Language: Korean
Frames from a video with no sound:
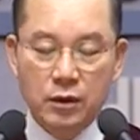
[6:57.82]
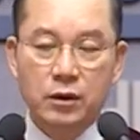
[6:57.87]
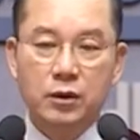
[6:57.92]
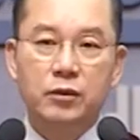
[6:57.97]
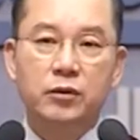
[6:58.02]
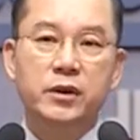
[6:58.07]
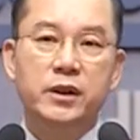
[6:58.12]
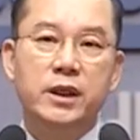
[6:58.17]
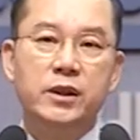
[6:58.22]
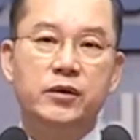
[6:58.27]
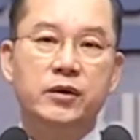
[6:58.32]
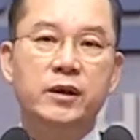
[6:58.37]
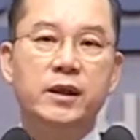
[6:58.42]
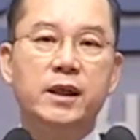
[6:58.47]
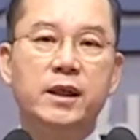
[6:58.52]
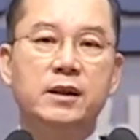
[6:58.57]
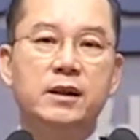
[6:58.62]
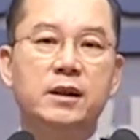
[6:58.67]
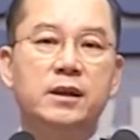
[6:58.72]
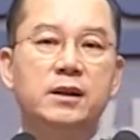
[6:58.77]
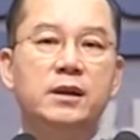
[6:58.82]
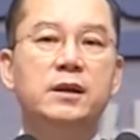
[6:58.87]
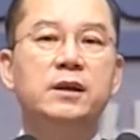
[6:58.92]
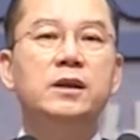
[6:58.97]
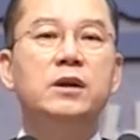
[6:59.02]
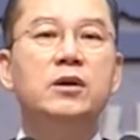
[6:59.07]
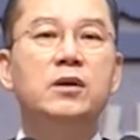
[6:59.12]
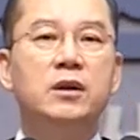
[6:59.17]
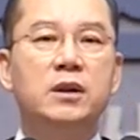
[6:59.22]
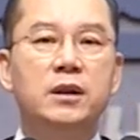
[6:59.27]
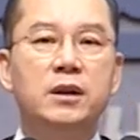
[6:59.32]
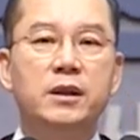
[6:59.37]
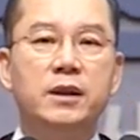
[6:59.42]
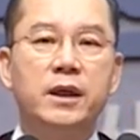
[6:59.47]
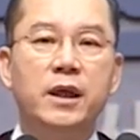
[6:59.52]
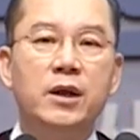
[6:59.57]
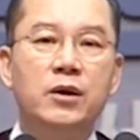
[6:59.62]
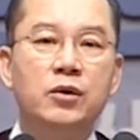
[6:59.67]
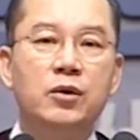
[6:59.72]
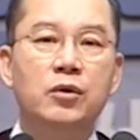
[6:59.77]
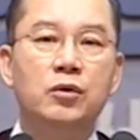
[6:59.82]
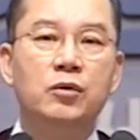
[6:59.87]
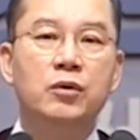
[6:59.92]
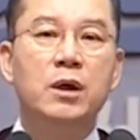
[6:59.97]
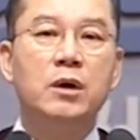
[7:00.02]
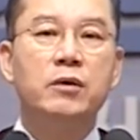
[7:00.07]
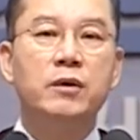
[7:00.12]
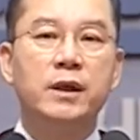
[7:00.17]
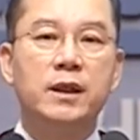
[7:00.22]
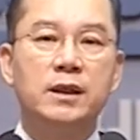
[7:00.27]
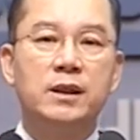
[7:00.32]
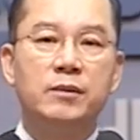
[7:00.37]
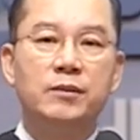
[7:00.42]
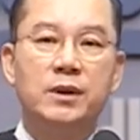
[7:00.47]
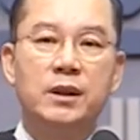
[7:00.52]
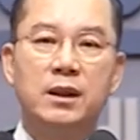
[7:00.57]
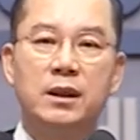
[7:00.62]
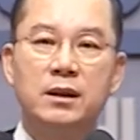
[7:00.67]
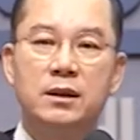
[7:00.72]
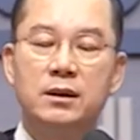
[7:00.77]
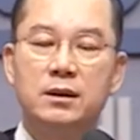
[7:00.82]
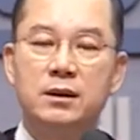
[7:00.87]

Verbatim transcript: 우리 예수님께서는 실제로 그렇게 요구하고 계십니다.